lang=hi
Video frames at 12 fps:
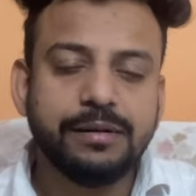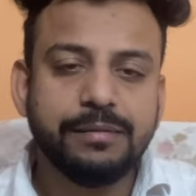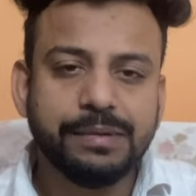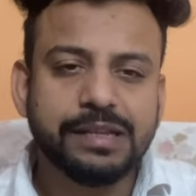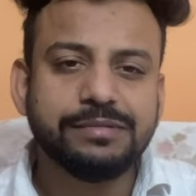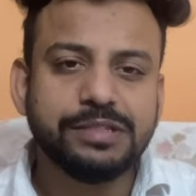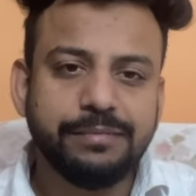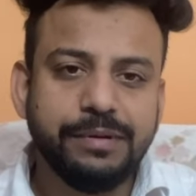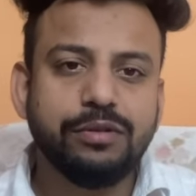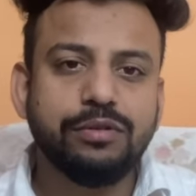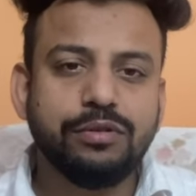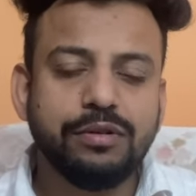मतलब सभी
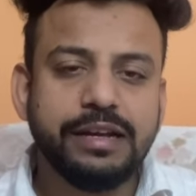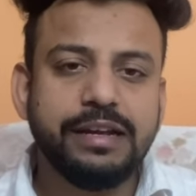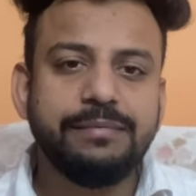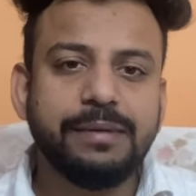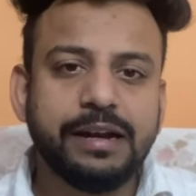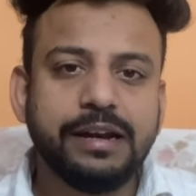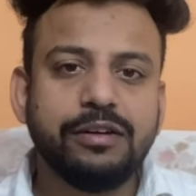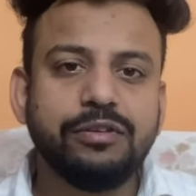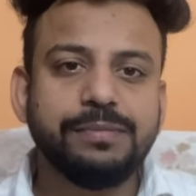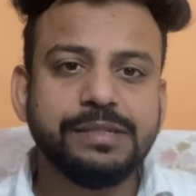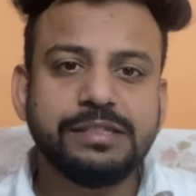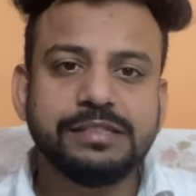लोगों का यही मानना है और
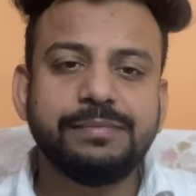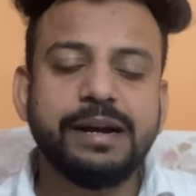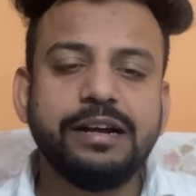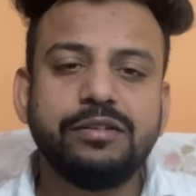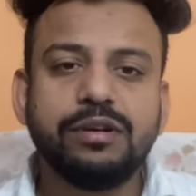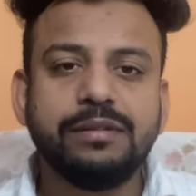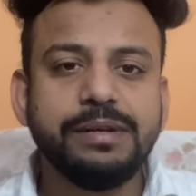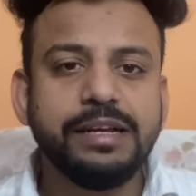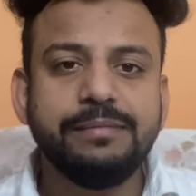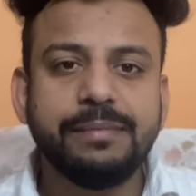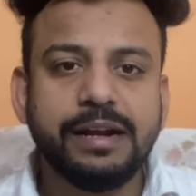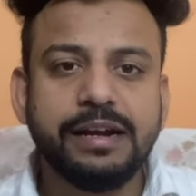बिजनेस माइंडों का भी
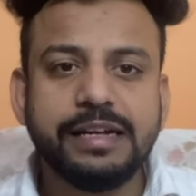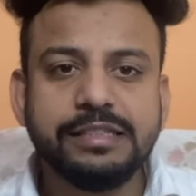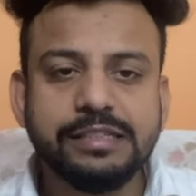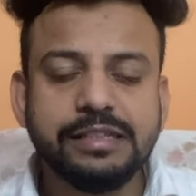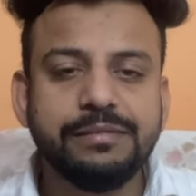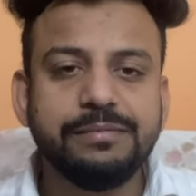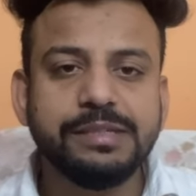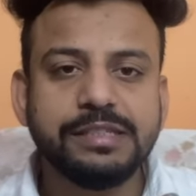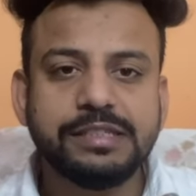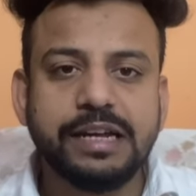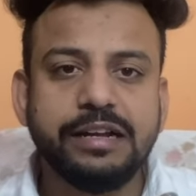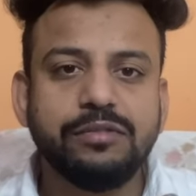यही मानना है जितने भी
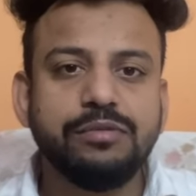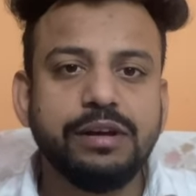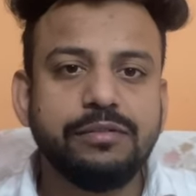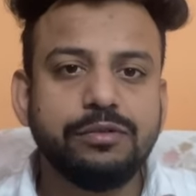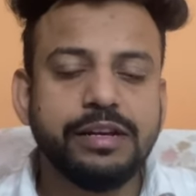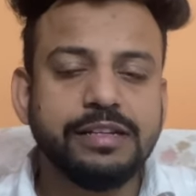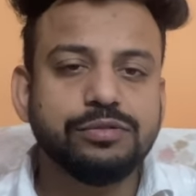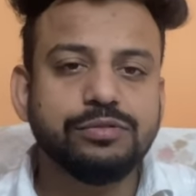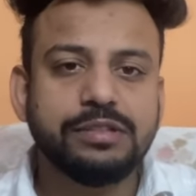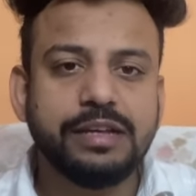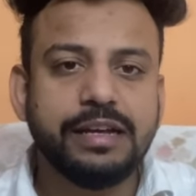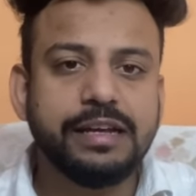बिजनेस टाइकून है वो यही
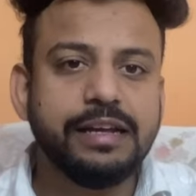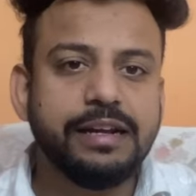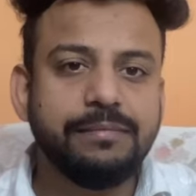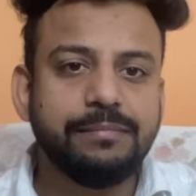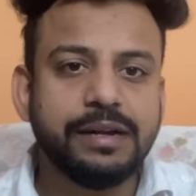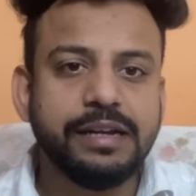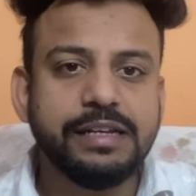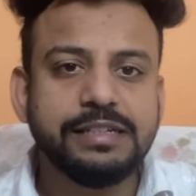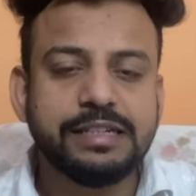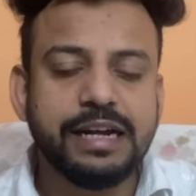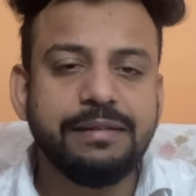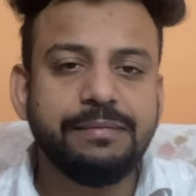सोचते हैं कि मनी
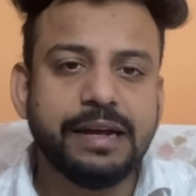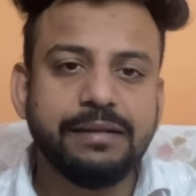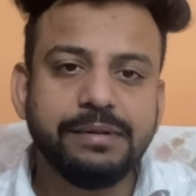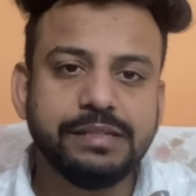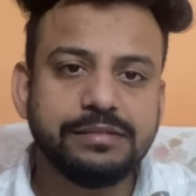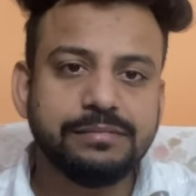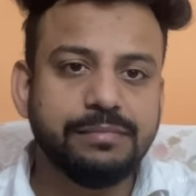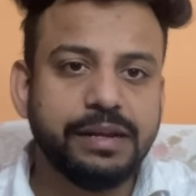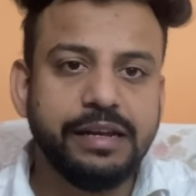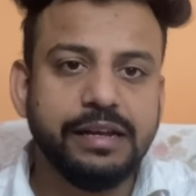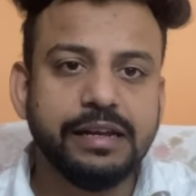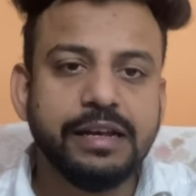इज टाइम टाइम इज
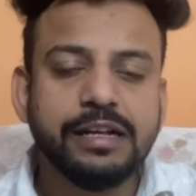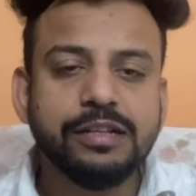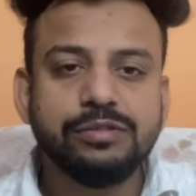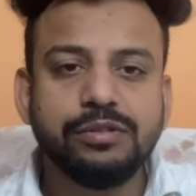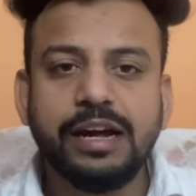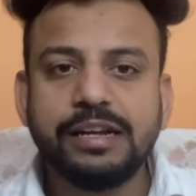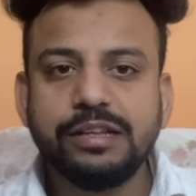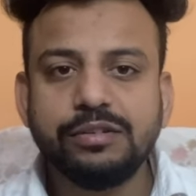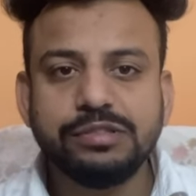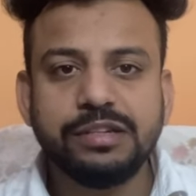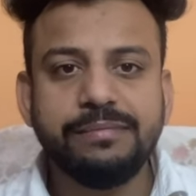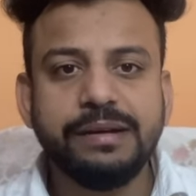मनी तो यार देखो
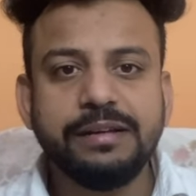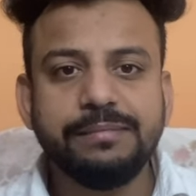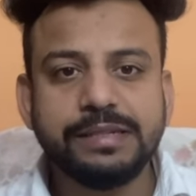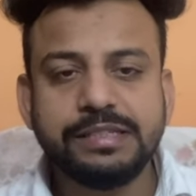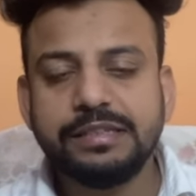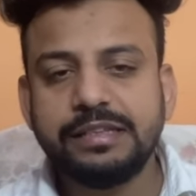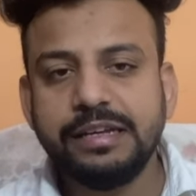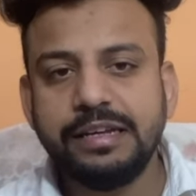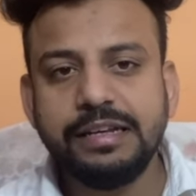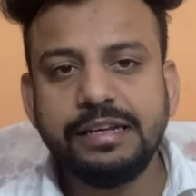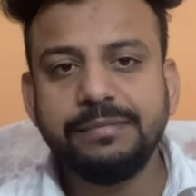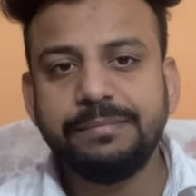समय की बचत
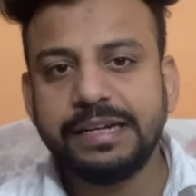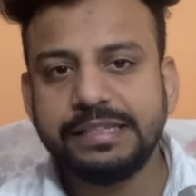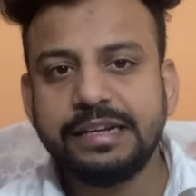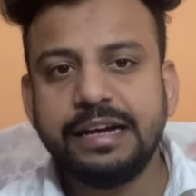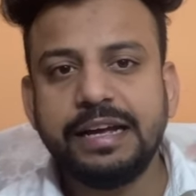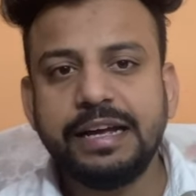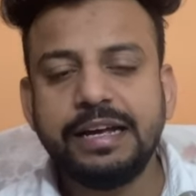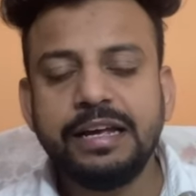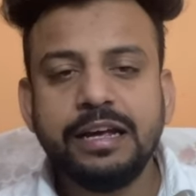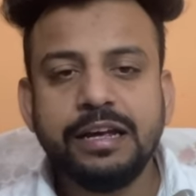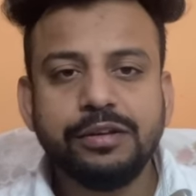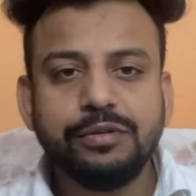ही पैसा है
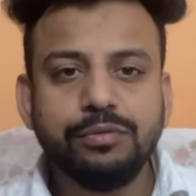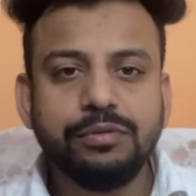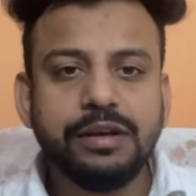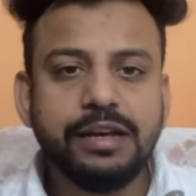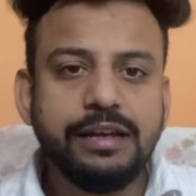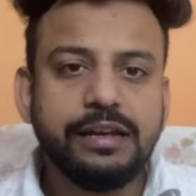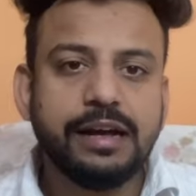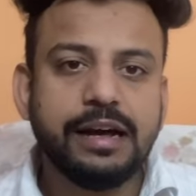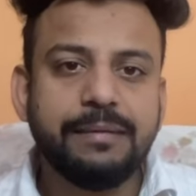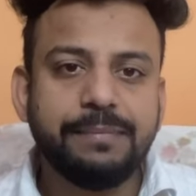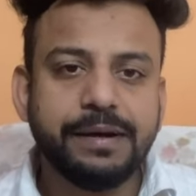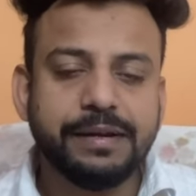क्योंकि
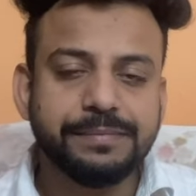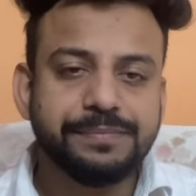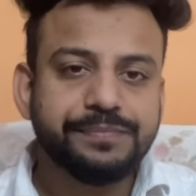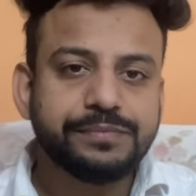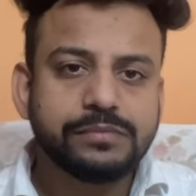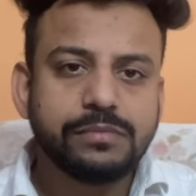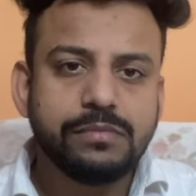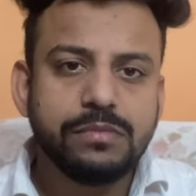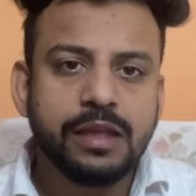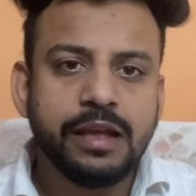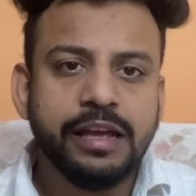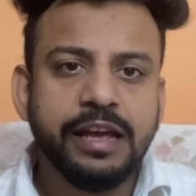यहाँ पर
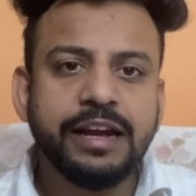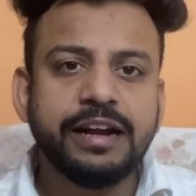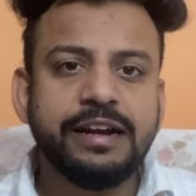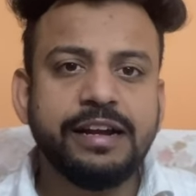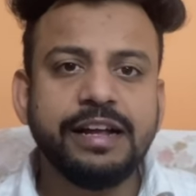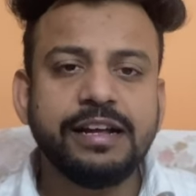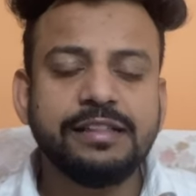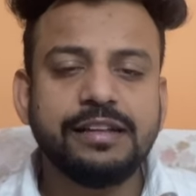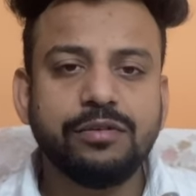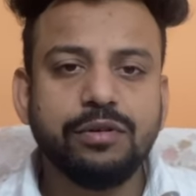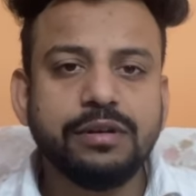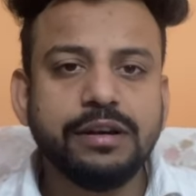एक घंटे के अंदर
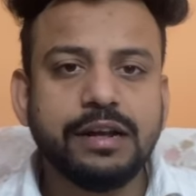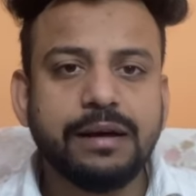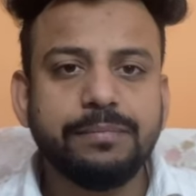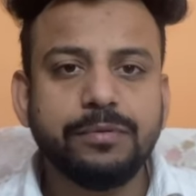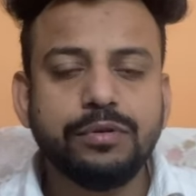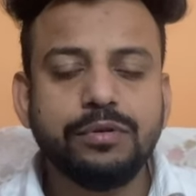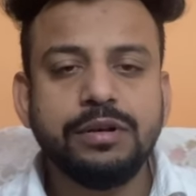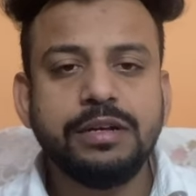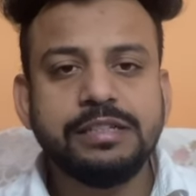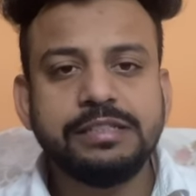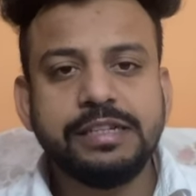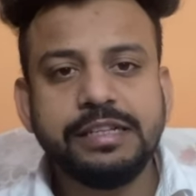रॉकेट आपको
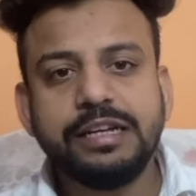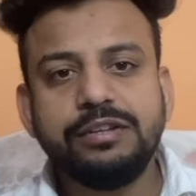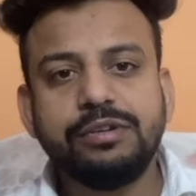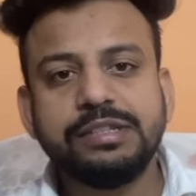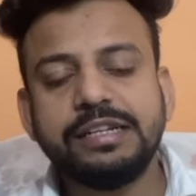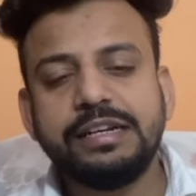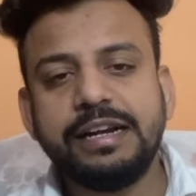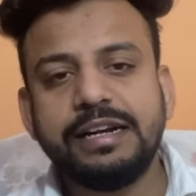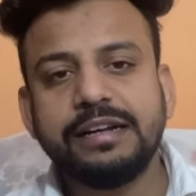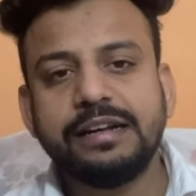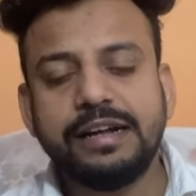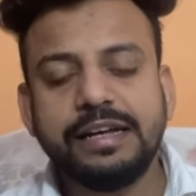सीधा यूएसए
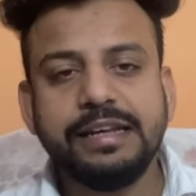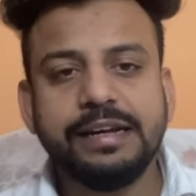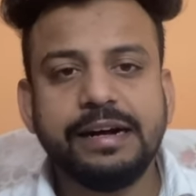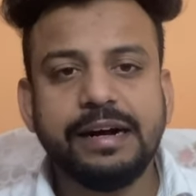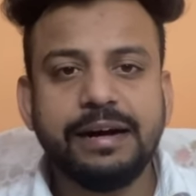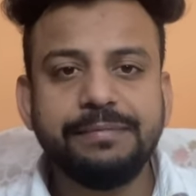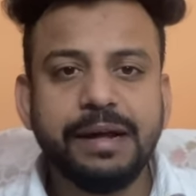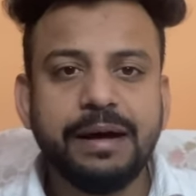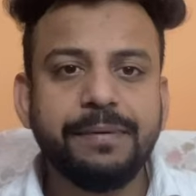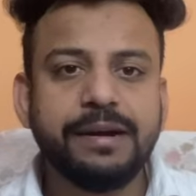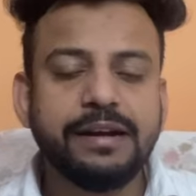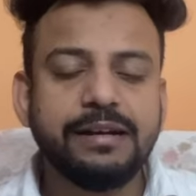लैंड करा देगा अब यहाँ
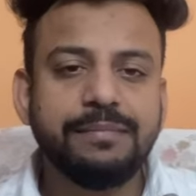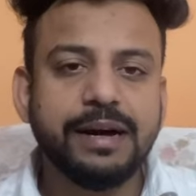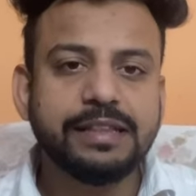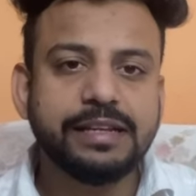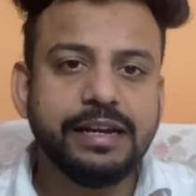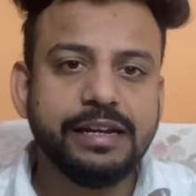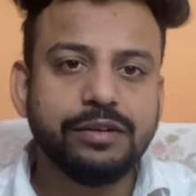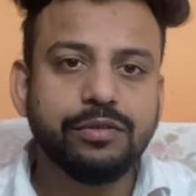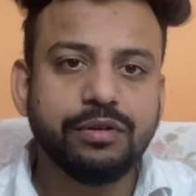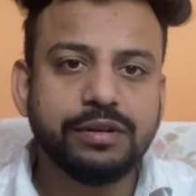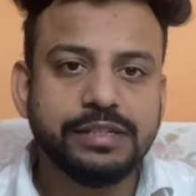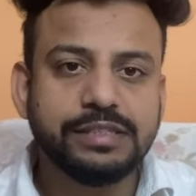पर अगर हम बात करें इन
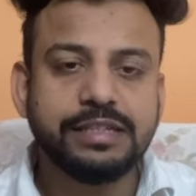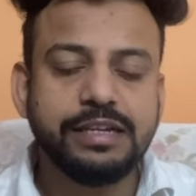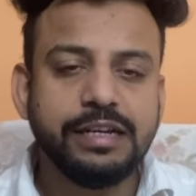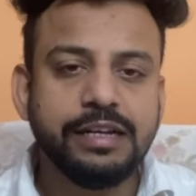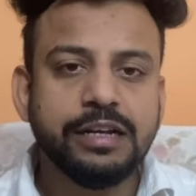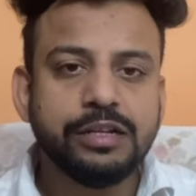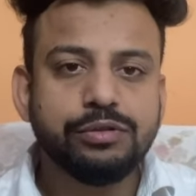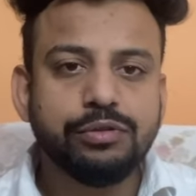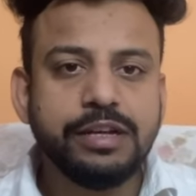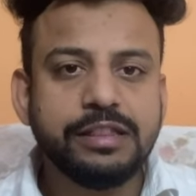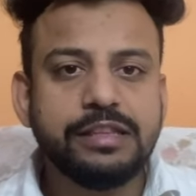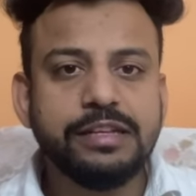रॉकेट्स की तो
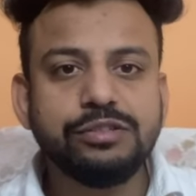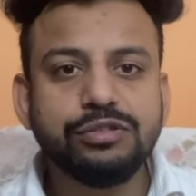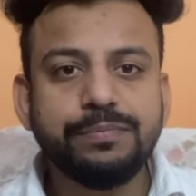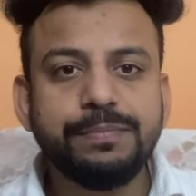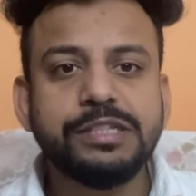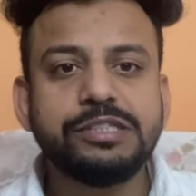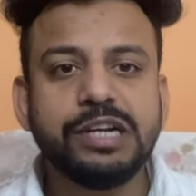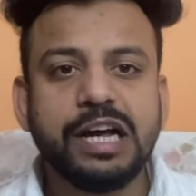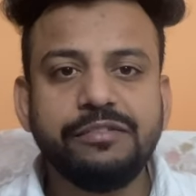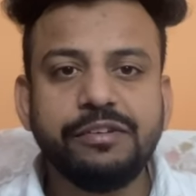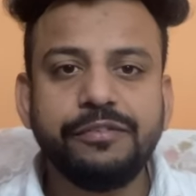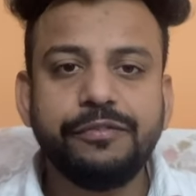ये तीन
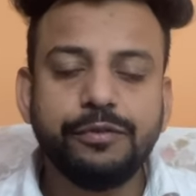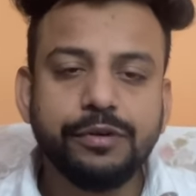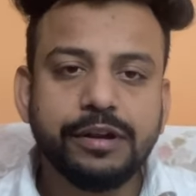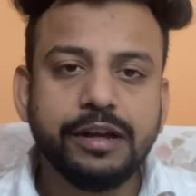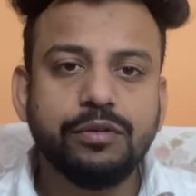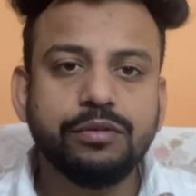फुट के